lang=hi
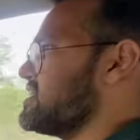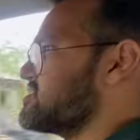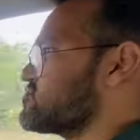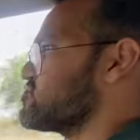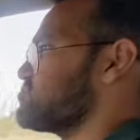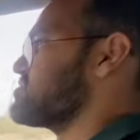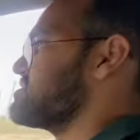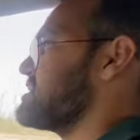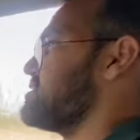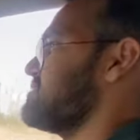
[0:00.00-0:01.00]
अल्टोज मुझे
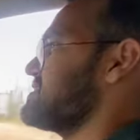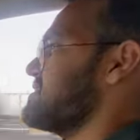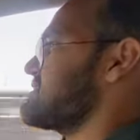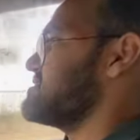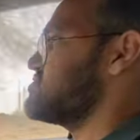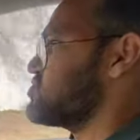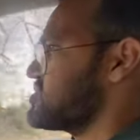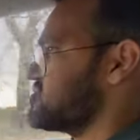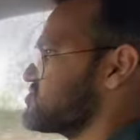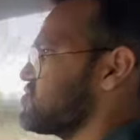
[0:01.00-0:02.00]
ज़्यादा बेटर लगी जो
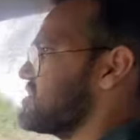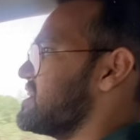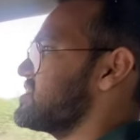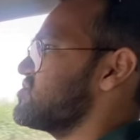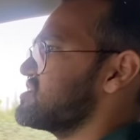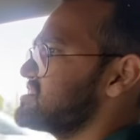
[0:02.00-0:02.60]
कंट्रोल गाड़ी को